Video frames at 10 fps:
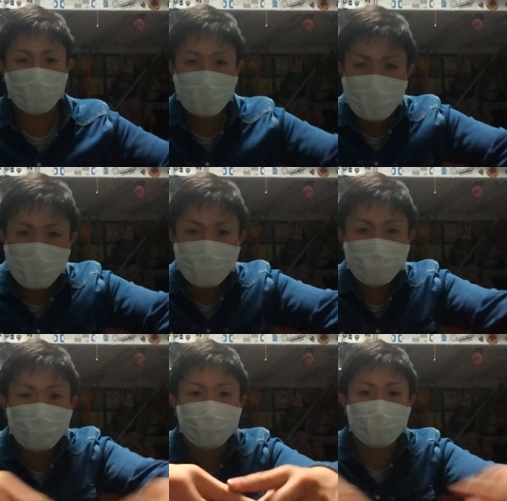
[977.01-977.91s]
ギリギリに
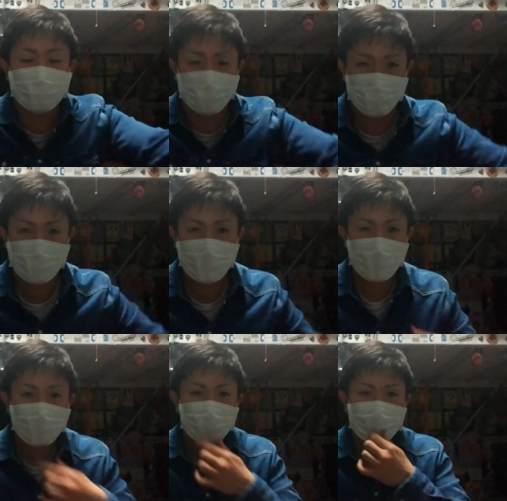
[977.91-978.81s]
くっついてるとこなんですよ。
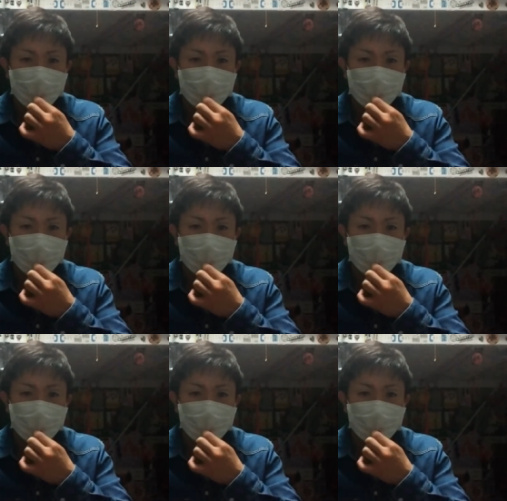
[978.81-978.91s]
で、